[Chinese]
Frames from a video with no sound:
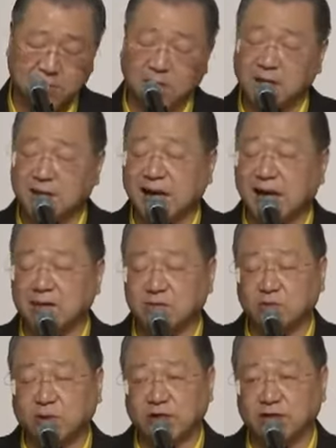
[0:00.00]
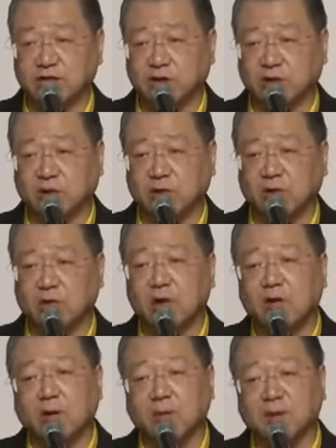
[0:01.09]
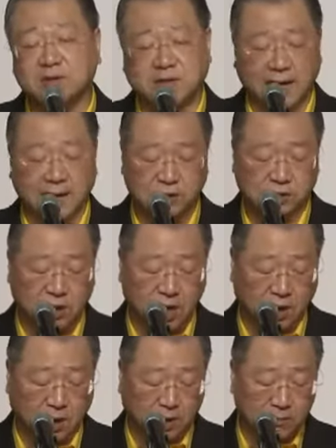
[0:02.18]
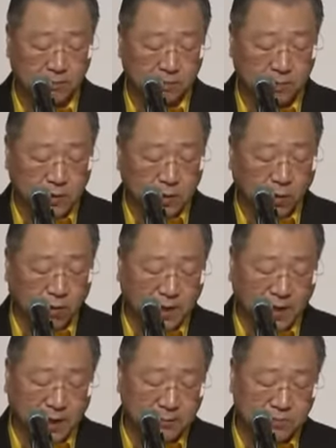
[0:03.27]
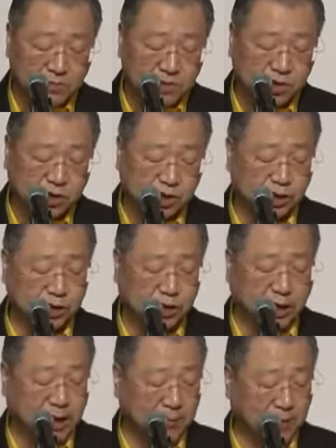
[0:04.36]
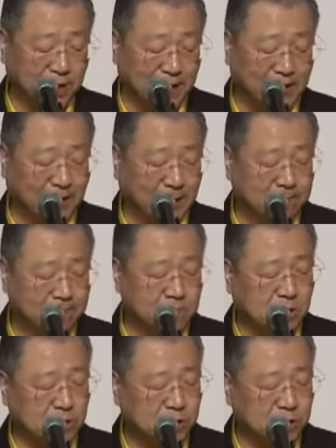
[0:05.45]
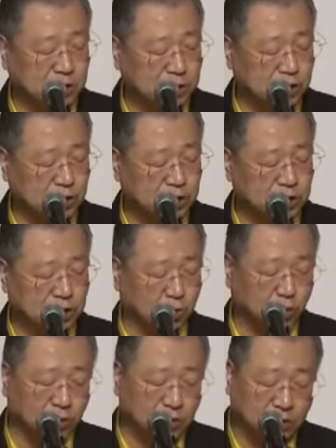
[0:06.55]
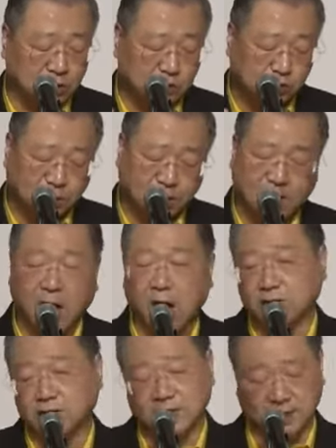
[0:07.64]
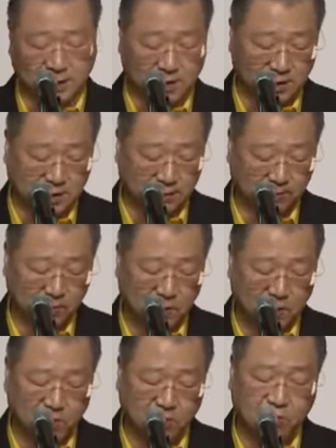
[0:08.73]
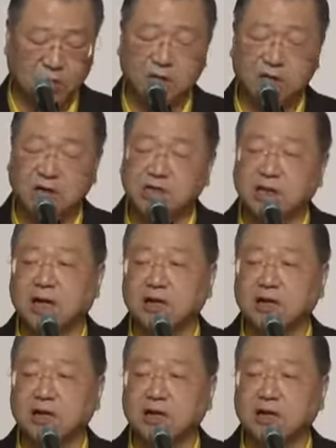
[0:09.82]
猛然回首，我们才知道。我们施给别人，是自己获得最好的利益。如果你